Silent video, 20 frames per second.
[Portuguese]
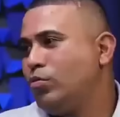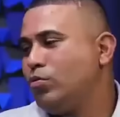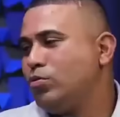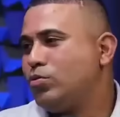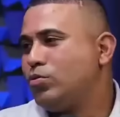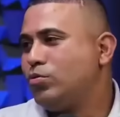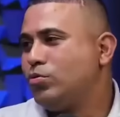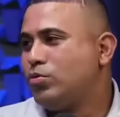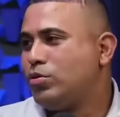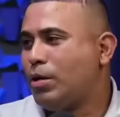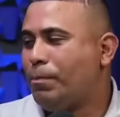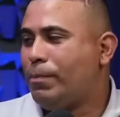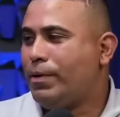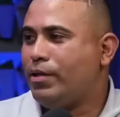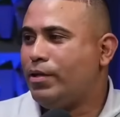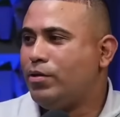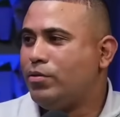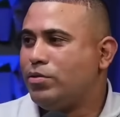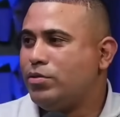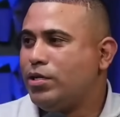no, no
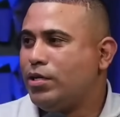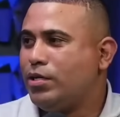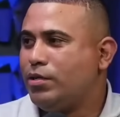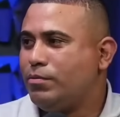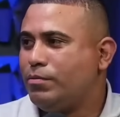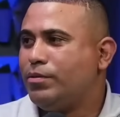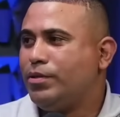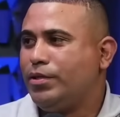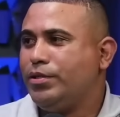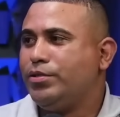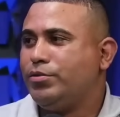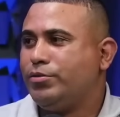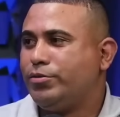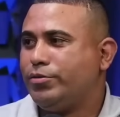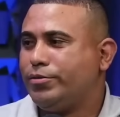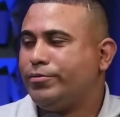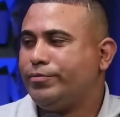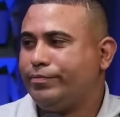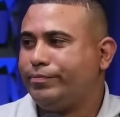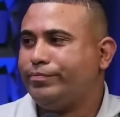Chapadão. No né? Chapadão.
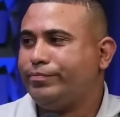Isso